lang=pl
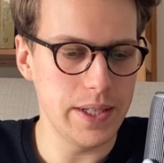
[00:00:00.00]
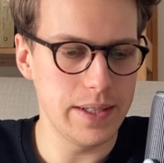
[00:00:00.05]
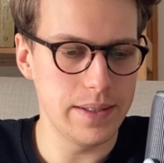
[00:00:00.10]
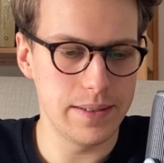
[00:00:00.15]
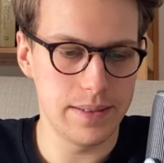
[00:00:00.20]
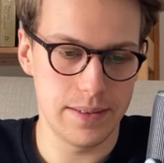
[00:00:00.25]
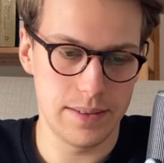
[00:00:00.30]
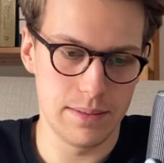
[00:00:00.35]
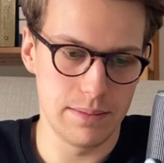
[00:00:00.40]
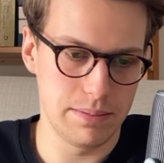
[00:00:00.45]

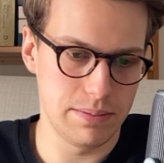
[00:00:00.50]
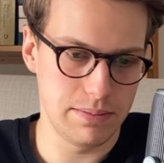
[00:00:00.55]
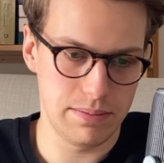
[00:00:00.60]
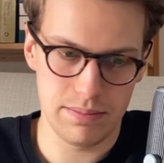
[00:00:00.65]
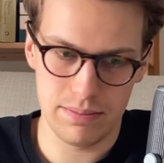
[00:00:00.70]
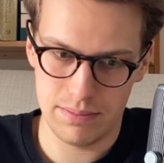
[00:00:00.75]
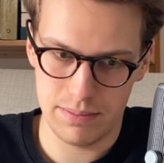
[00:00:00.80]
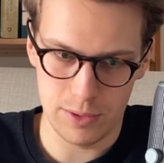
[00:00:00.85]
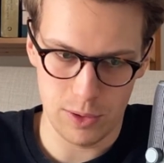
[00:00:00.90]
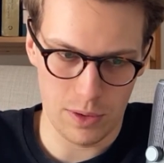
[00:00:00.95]
yy,
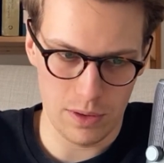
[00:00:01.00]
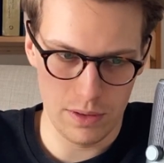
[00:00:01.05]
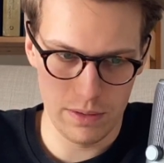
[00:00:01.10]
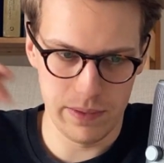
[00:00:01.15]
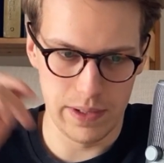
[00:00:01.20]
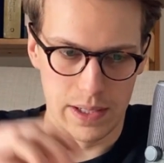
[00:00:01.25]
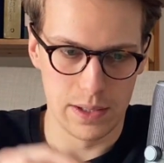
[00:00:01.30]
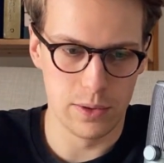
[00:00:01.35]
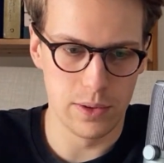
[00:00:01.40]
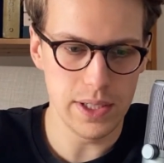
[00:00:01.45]

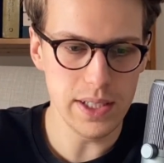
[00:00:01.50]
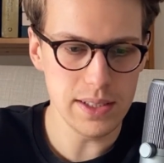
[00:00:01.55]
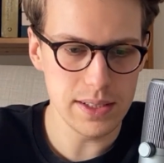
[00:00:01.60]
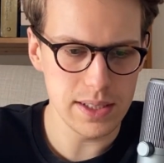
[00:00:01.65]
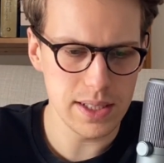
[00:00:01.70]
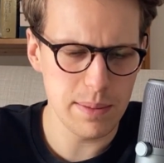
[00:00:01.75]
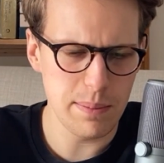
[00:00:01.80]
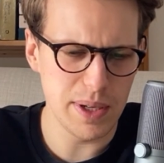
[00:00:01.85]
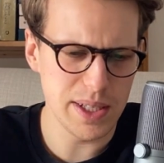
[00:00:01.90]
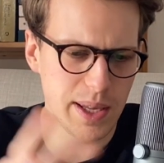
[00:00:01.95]
cokolwiek to
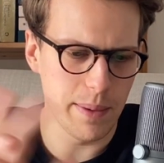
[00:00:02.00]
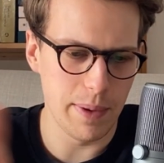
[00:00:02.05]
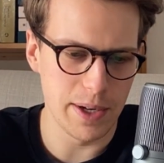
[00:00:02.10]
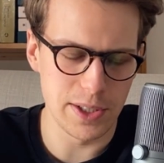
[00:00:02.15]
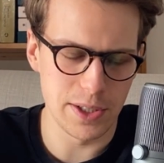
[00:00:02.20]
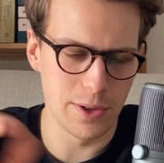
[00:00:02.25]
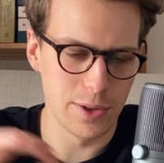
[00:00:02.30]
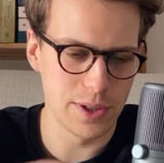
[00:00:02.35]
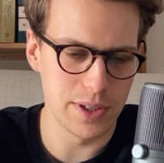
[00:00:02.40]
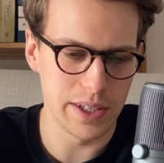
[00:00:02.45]
jest, chyba nie ma
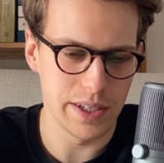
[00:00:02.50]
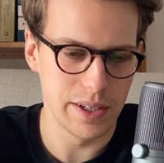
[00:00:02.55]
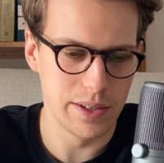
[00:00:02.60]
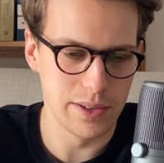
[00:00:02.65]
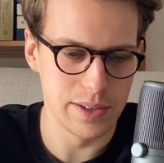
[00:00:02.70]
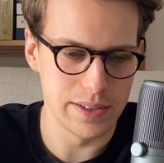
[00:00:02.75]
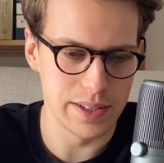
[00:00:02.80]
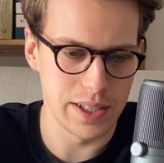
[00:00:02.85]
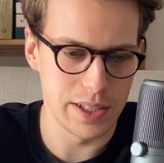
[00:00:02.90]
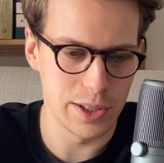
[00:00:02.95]
czegoś takiego,
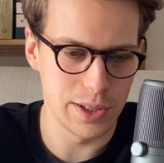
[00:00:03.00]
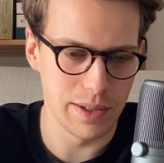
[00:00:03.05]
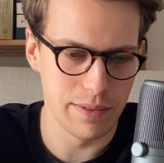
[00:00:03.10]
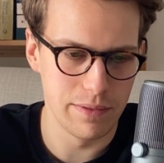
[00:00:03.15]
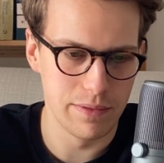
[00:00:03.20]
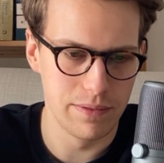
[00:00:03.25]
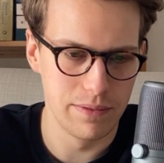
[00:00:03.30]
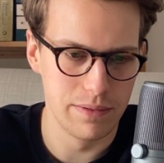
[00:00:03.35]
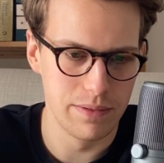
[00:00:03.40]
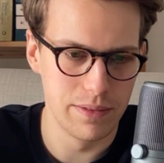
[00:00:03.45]
to jest jakaś
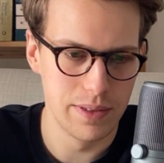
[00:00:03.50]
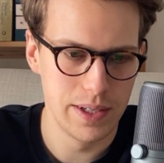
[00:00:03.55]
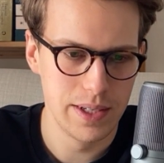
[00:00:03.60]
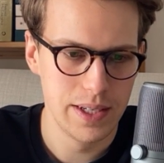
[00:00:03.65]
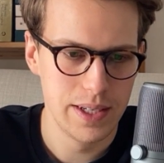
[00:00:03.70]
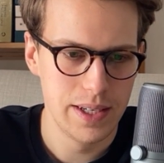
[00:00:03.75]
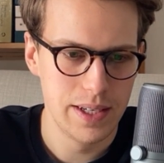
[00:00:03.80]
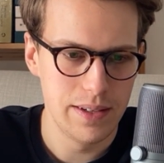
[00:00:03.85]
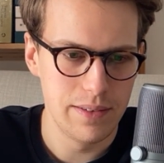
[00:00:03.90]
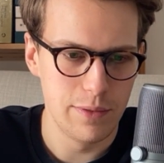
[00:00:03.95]
tam
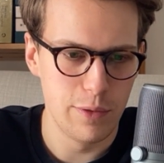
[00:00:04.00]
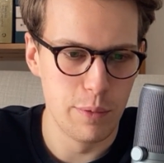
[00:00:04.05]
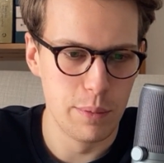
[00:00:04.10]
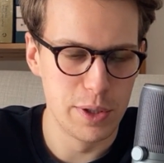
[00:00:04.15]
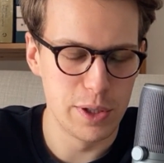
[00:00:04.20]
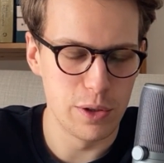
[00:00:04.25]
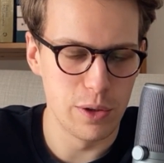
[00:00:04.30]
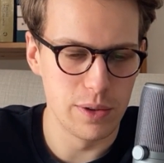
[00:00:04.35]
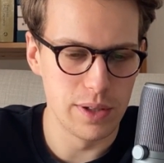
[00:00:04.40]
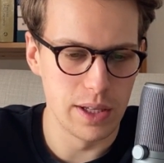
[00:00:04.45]

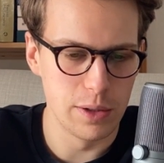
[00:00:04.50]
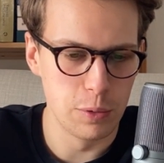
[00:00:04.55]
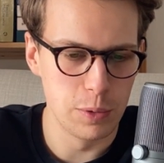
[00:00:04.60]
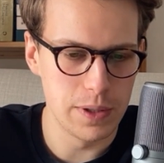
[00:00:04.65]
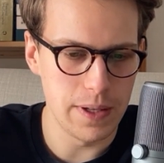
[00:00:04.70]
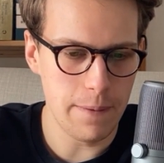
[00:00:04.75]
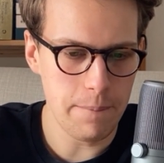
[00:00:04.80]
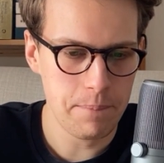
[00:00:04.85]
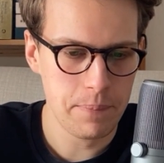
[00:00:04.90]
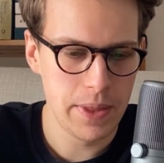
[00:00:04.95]
wymyślona
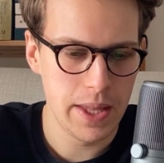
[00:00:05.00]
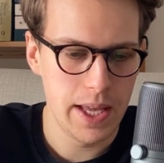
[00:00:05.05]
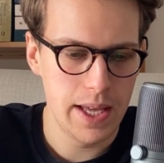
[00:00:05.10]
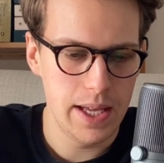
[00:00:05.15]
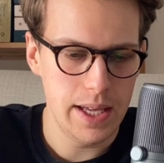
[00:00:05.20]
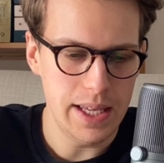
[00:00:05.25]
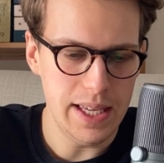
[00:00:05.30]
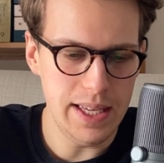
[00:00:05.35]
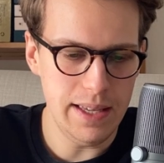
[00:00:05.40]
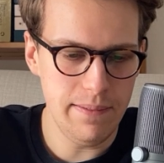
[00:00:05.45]
nuta.
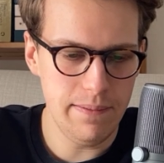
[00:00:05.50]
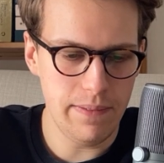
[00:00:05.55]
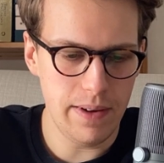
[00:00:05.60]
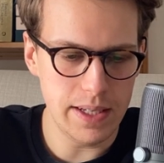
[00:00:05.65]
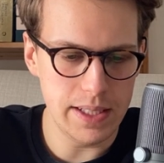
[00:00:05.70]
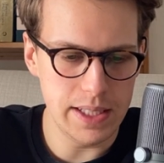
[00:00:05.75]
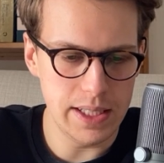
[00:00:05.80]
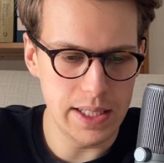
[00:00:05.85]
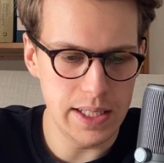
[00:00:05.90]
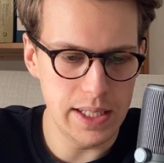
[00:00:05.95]
I
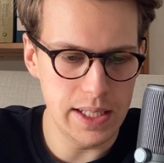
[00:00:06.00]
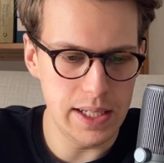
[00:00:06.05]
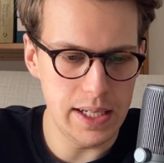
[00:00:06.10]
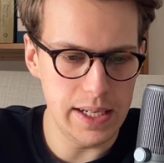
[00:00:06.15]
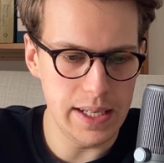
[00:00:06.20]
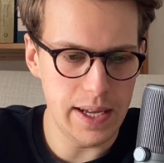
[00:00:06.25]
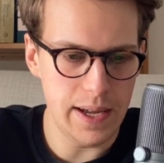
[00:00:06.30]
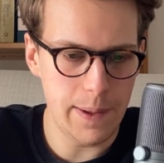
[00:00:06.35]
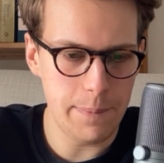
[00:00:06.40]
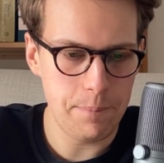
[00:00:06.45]

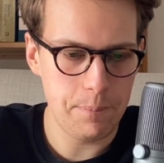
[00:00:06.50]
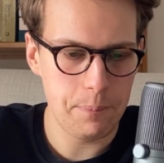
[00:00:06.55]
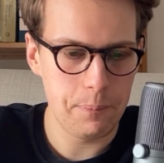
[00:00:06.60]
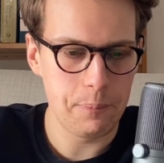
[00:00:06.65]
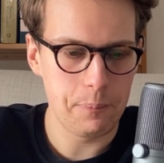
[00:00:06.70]
wanilia.